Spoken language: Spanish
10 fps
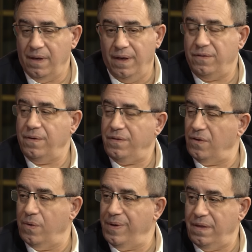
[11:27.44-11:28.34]
Eso es
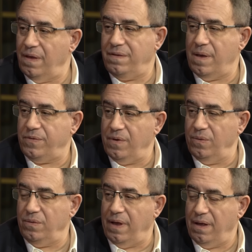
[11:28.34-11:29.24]
obediencia
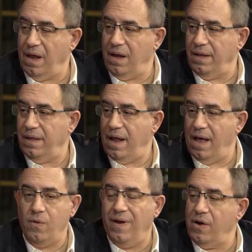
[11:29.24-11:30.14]
absoluta al
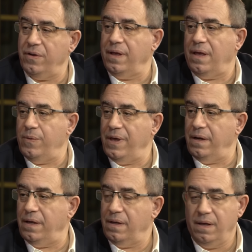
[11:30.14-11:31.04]
liderazgo, a la orden que
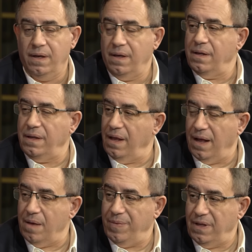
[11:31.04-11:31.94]
viene desde
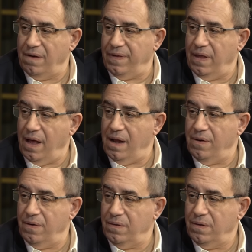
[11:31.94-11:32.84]
la capital federal.
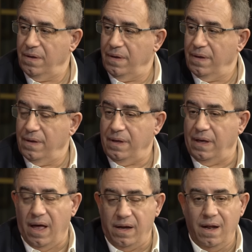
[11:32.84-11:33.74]
¿no? Claro y
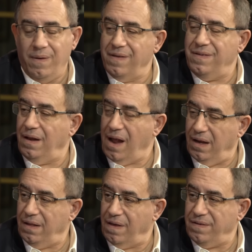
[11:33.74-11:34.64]
Karina va a decir, la
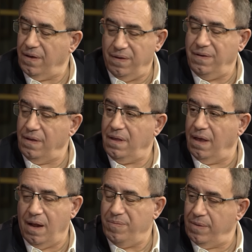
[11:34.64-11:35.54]
lista se,
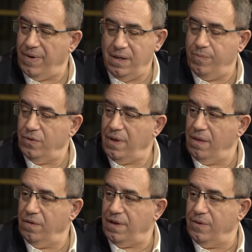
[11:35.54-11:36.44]
integra, primer diputado,